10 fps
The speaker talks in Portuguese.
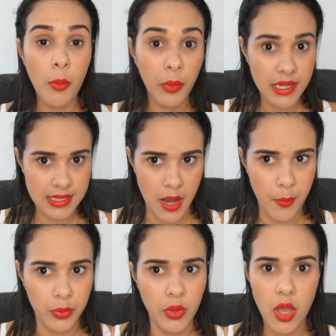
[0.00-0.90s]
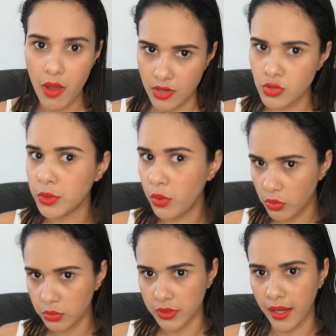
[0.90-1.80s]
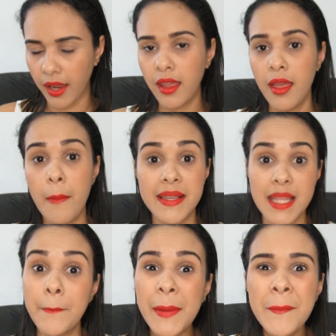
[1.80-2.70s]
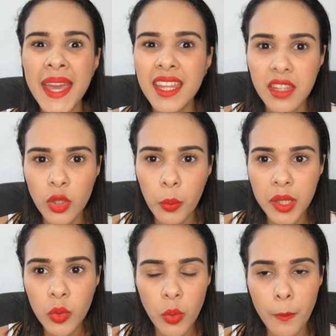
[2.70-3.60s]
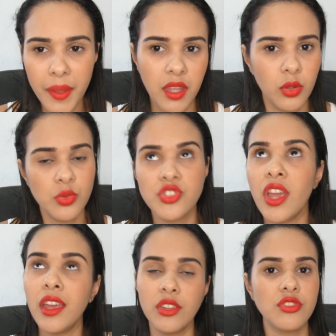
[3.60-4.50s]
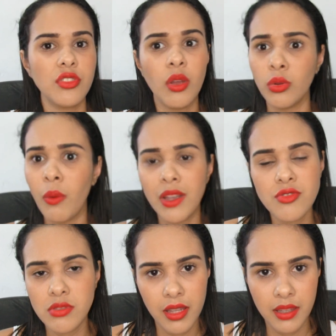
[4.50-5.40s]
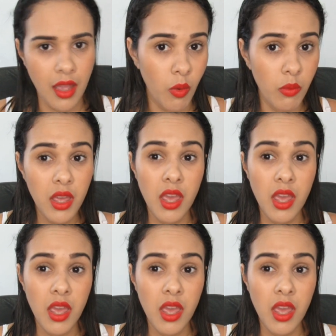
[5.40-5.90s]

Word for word: Por exemplo, eu acho uma tortura, né? Passar pimenta no pico do peito. Gente, eu não acho isso legal.